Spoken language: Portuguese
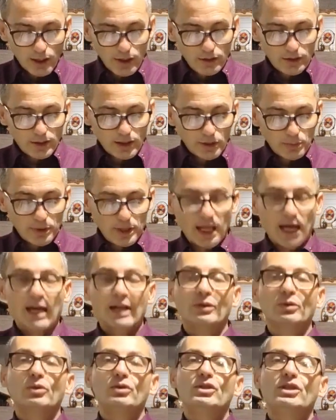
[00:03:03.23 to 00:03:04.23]
e
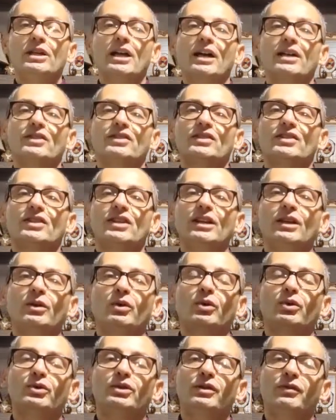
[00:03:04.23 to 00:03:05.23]
terminar no dia
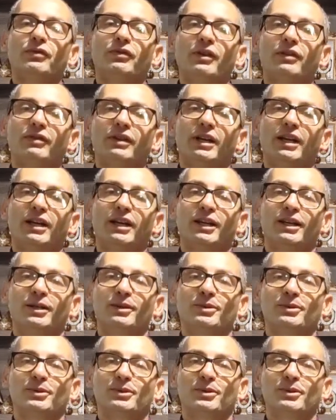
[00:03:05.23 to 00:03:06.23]
5 de
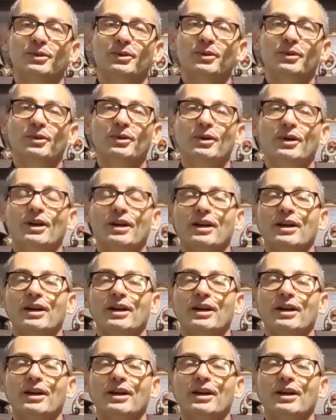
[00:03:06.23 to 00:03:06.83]
fevereiro.